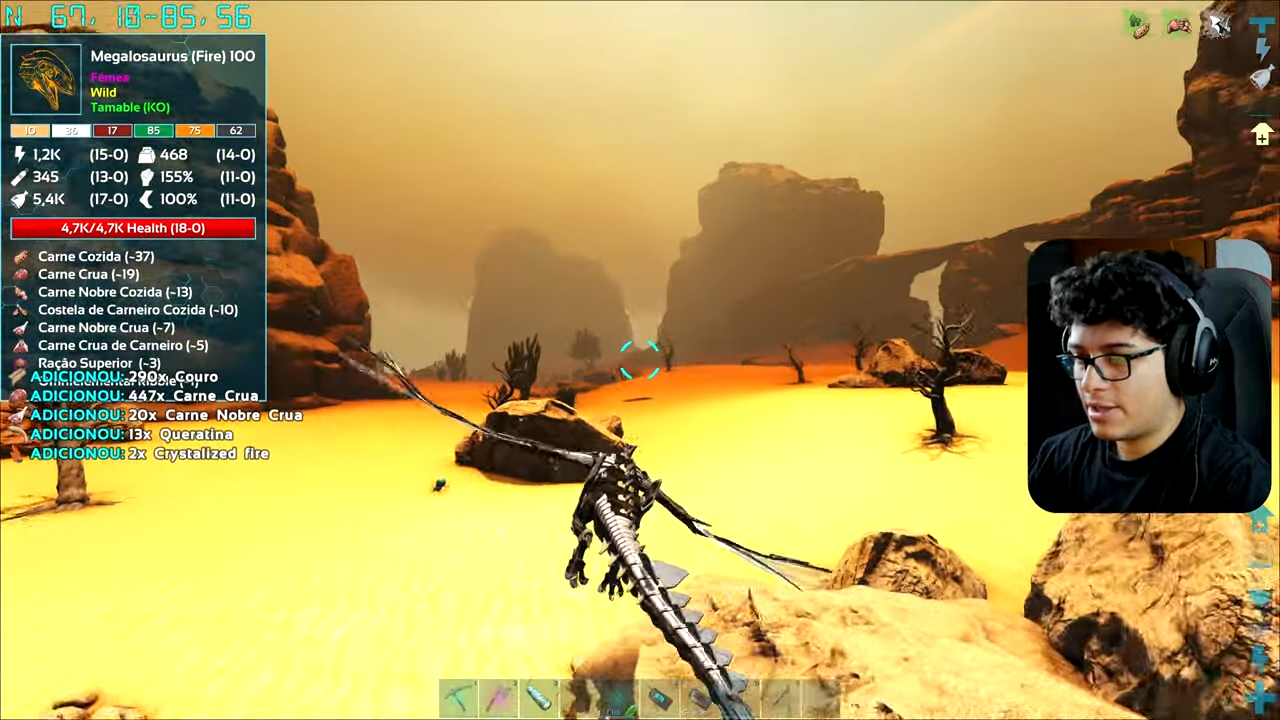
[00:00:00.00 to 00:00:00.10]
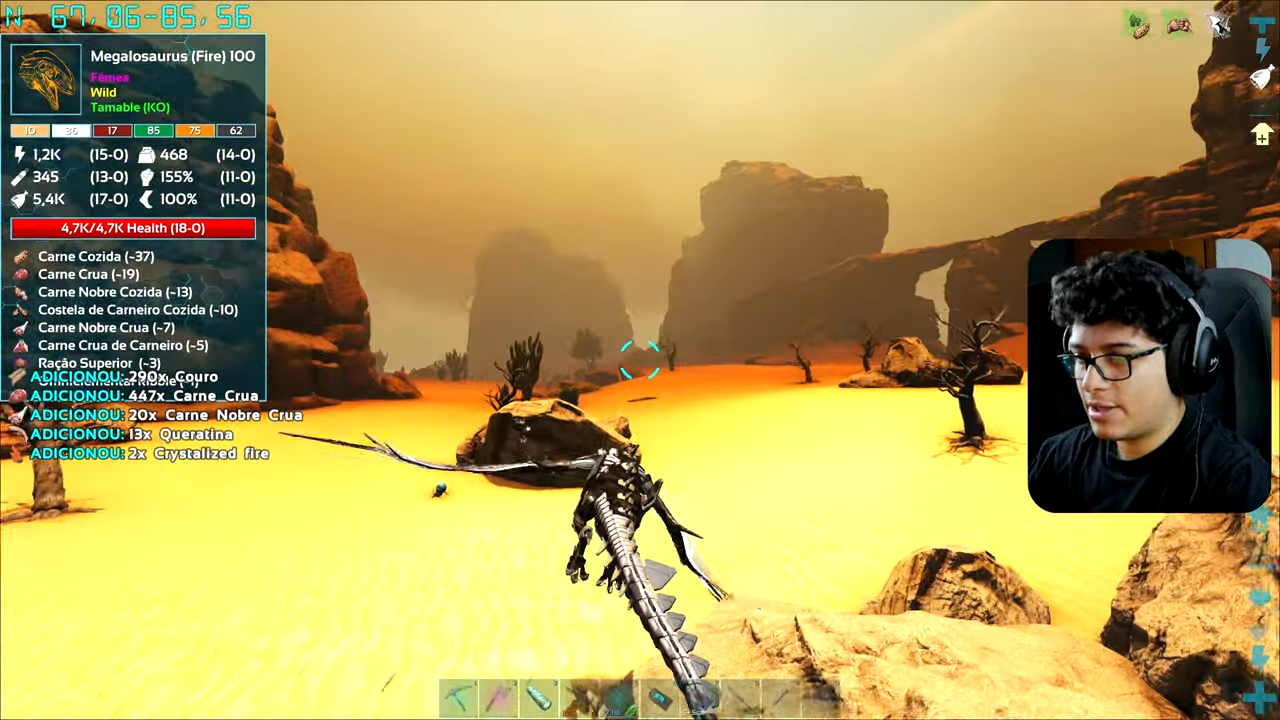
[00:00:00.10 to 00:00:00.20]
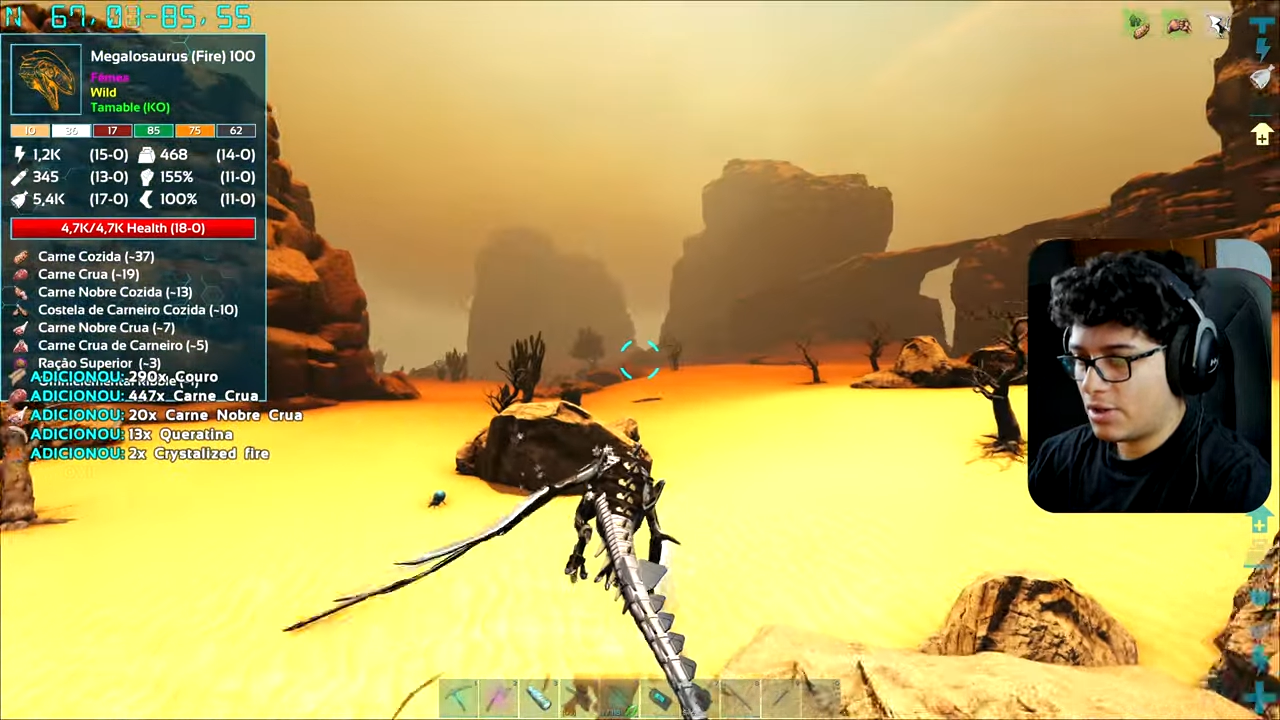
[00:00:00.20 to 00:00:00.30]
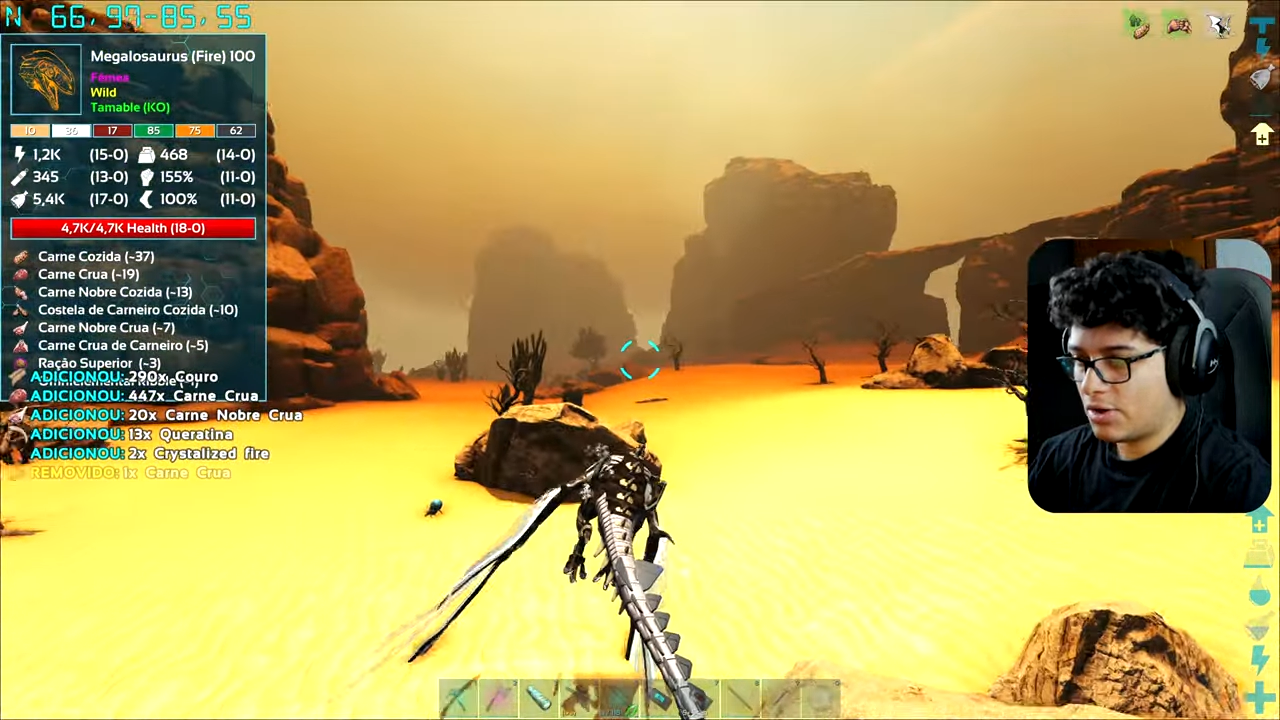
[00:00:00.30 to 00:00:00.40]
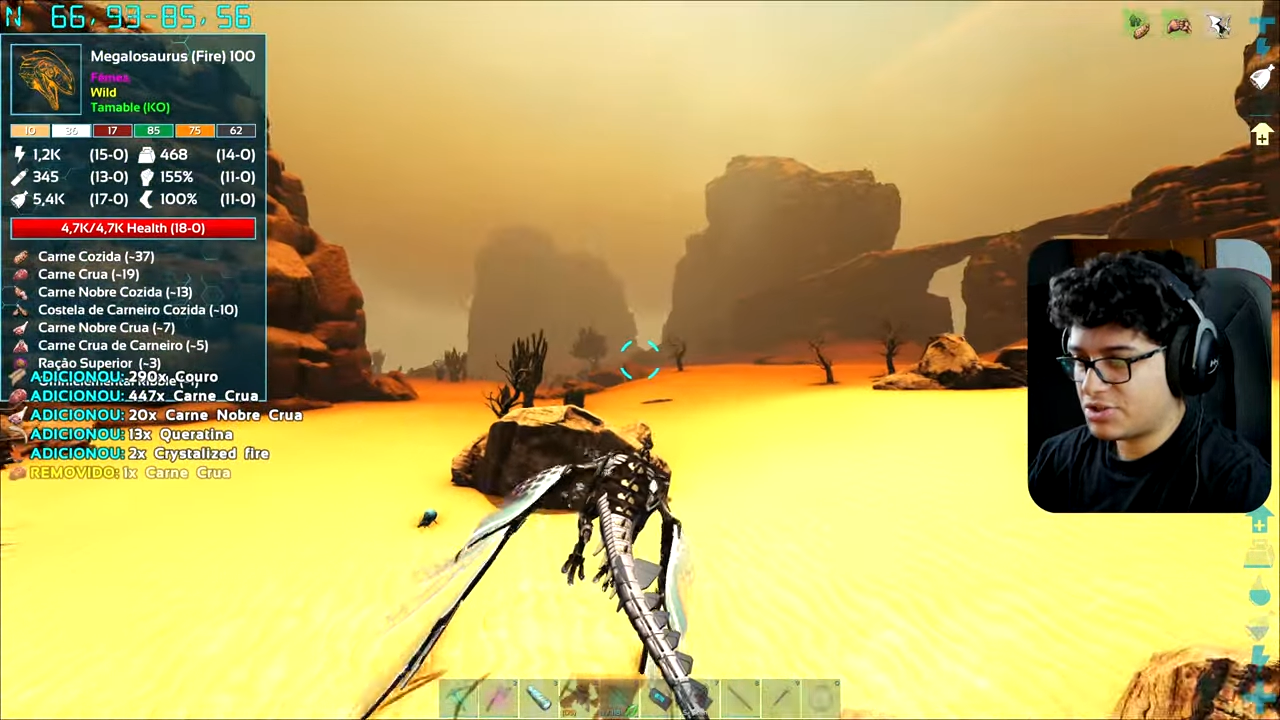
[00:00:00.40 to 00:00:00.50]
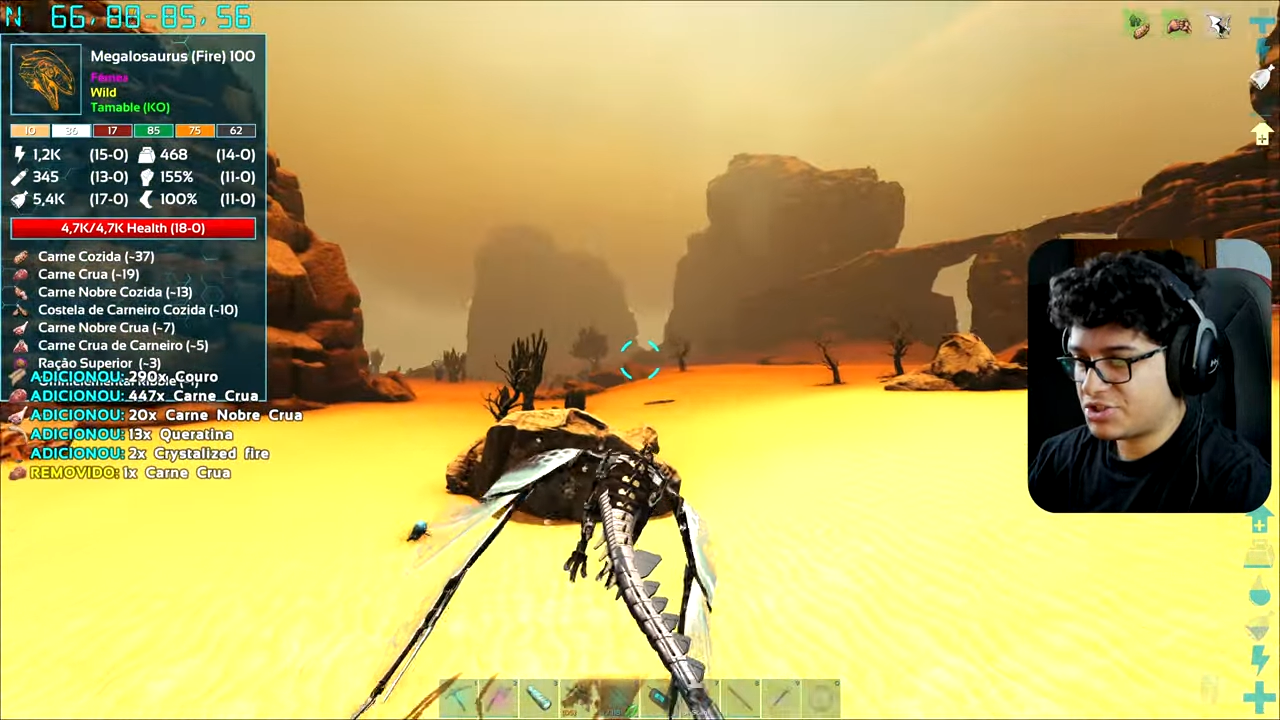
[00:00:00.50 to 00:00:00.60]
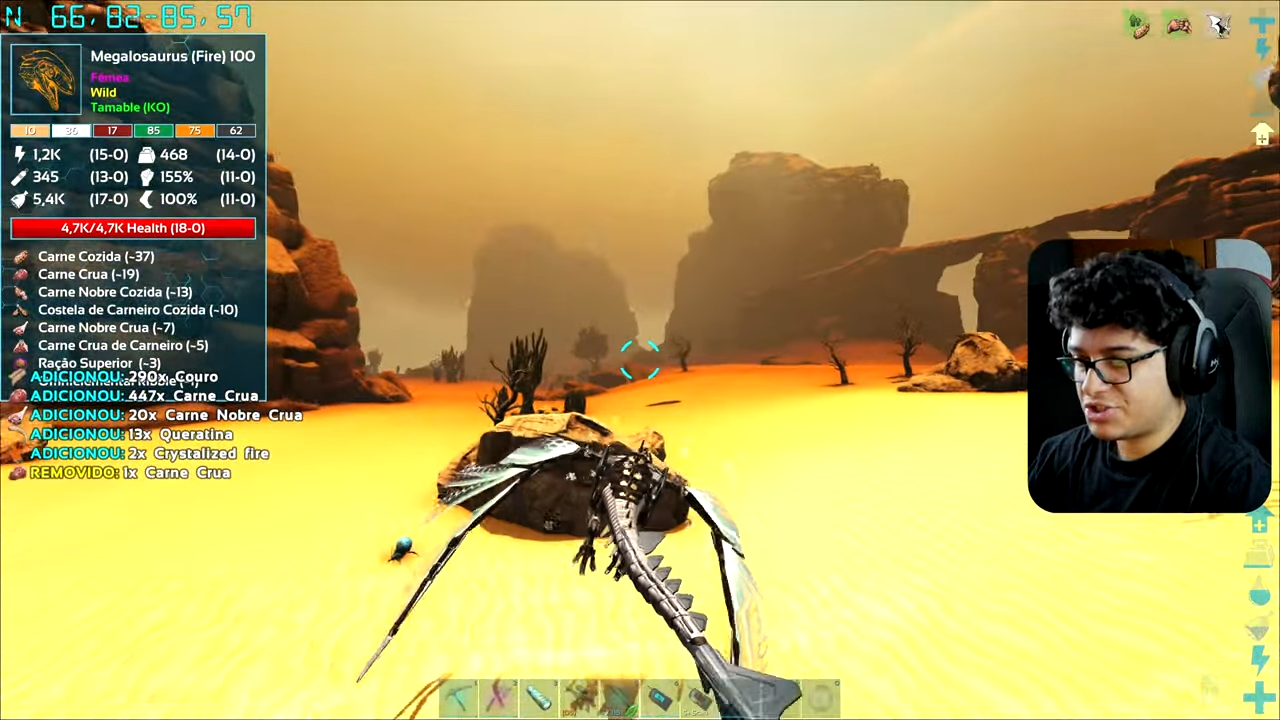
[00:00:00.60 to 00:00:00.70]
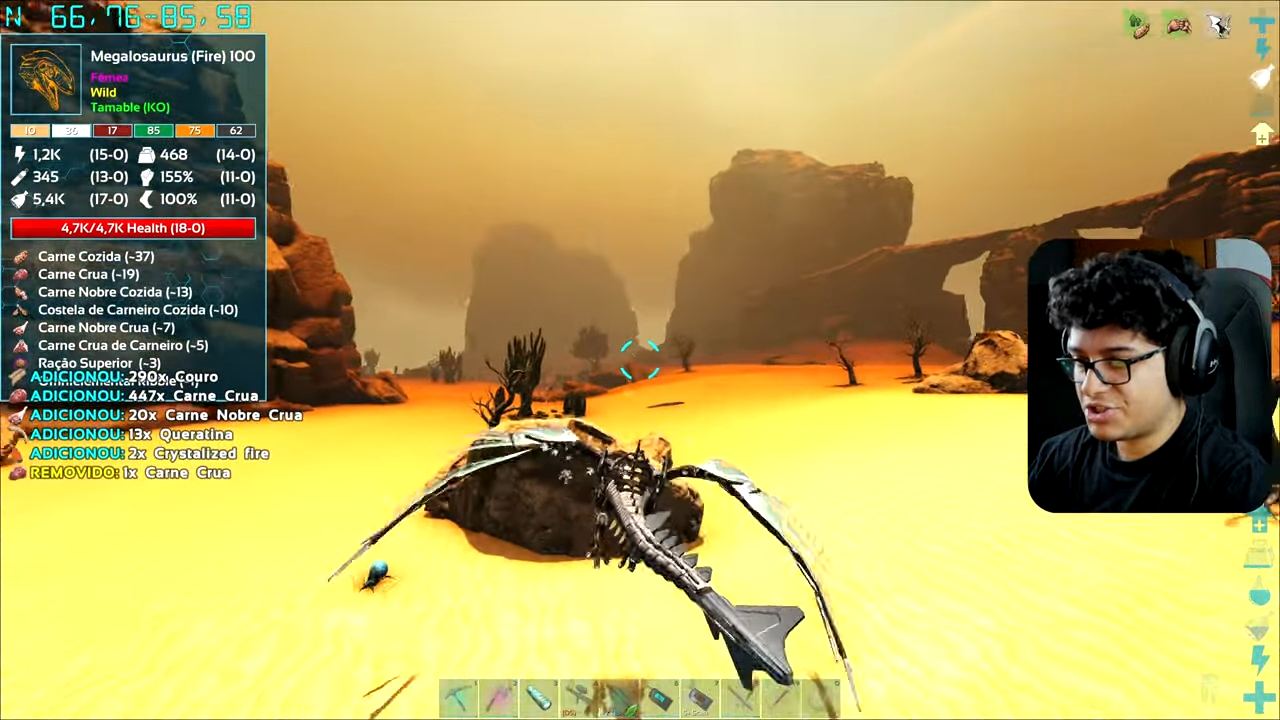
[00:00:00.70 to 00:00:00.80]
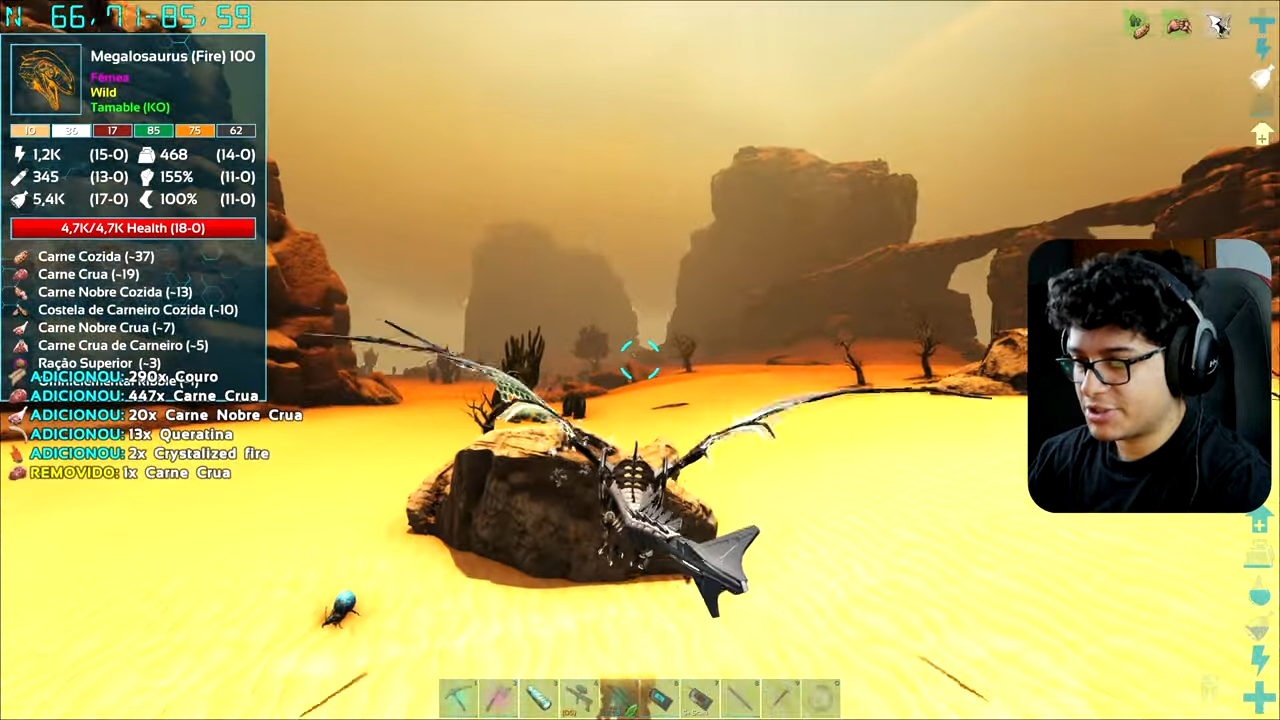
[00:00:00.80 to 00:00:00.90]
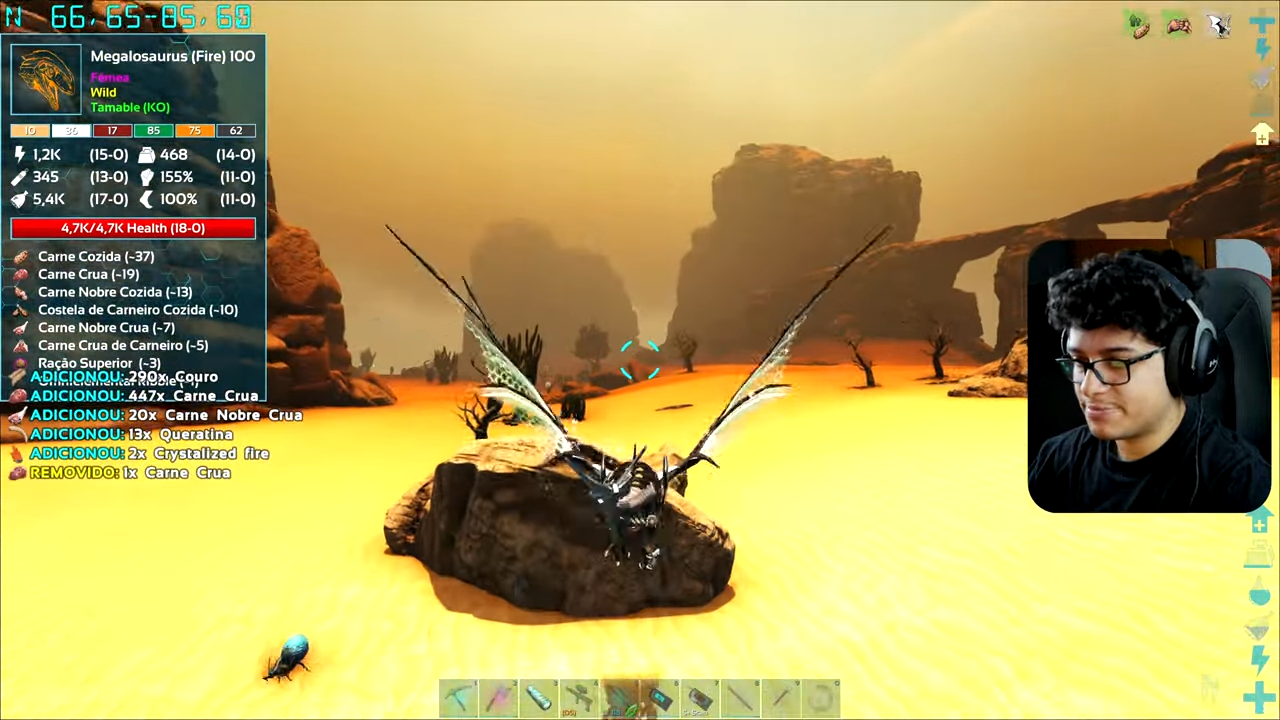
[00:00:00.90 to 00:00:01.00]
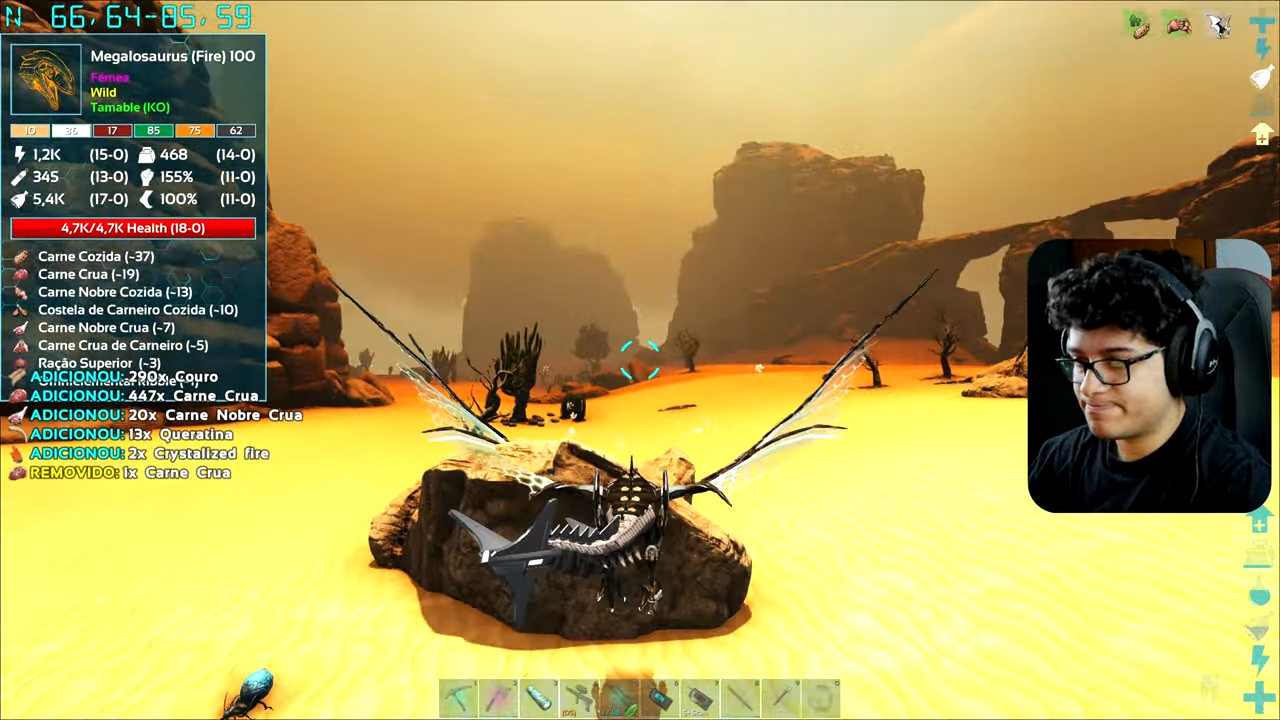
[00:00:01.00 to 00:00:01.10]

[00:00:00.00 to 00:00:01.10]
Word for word: Eu acho que chega.